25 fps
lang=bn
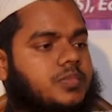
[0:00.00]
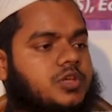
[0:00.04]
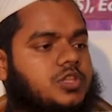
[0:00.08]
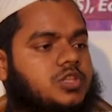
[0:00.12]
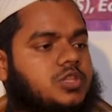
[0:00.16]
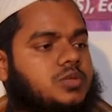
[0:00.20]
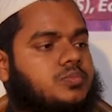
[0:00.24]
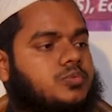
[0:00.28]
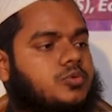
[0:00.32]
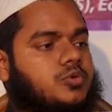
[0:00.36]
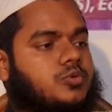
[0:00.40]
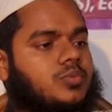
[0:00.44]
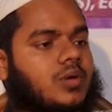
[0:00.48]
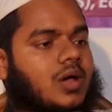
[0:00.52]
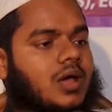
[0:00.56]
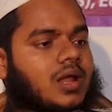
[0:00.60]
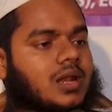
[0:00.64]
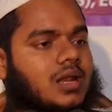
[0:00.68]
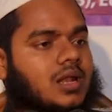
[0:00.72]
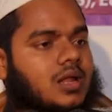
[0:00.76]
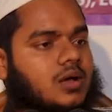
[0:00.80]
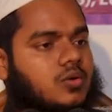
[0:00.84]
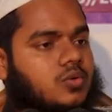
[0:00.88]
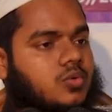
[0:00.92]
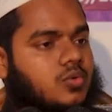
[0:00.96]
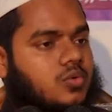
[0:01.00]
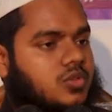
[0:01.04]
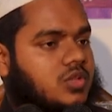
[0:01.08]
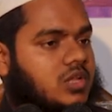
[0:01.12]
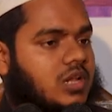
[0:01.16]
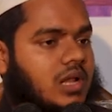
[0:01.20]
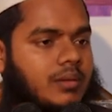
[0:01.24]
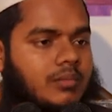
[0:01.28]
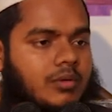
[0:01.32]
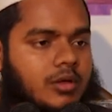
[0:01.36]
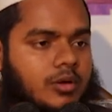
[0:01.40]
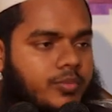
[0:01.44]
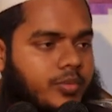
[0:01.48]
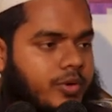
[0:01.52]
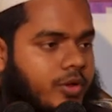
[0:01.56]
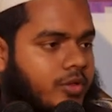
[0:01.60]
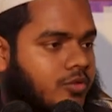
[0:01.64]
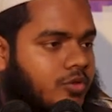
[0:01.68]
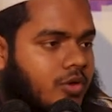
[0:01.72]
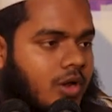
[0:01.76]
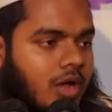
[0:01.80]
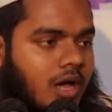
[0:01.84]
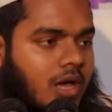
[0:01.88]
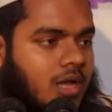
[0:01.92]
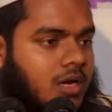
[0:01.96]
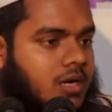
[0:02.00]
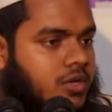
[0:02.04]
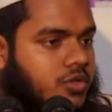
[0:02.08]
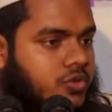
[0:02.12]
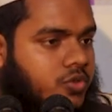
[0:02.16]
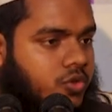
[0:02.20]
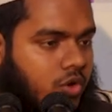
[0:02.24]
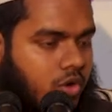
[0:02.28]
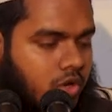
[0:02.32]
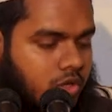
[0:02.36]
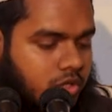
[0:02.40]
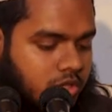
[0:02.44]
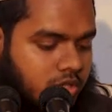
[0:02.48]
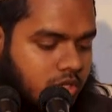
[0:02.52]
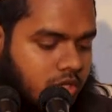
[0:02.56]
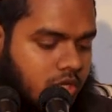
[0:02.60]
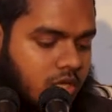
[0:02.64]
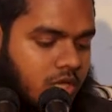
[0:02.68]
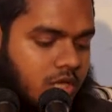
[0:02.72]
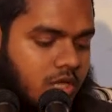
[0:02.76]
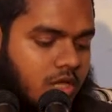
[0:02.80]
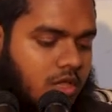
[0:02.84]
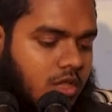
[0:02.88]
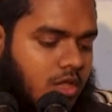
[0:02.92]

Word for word: ইতিপূর্বে আল্লাহ কোনো দিন আমার উপরে এত রাগান্বিত হননি